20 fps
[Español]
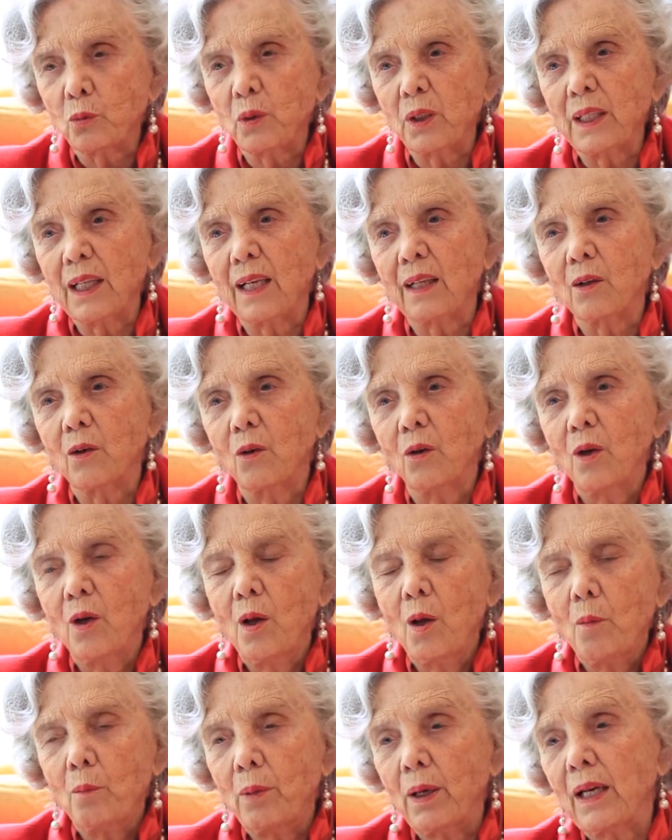cuidado
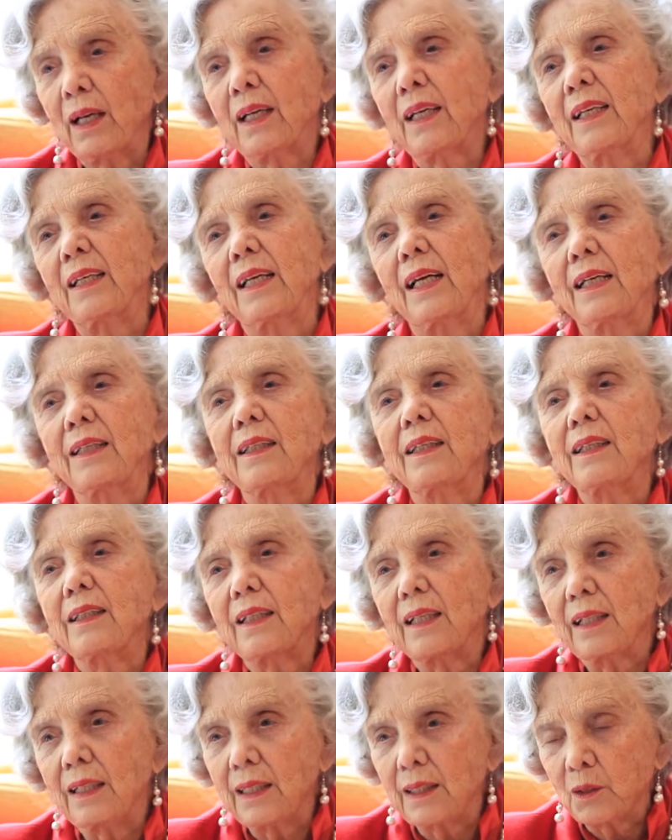para que nadie
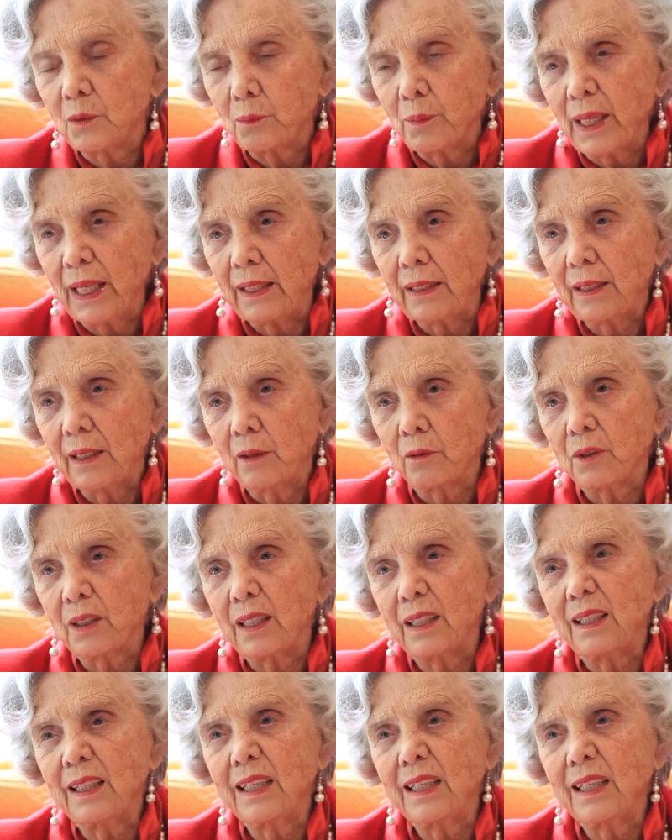te desmienta o te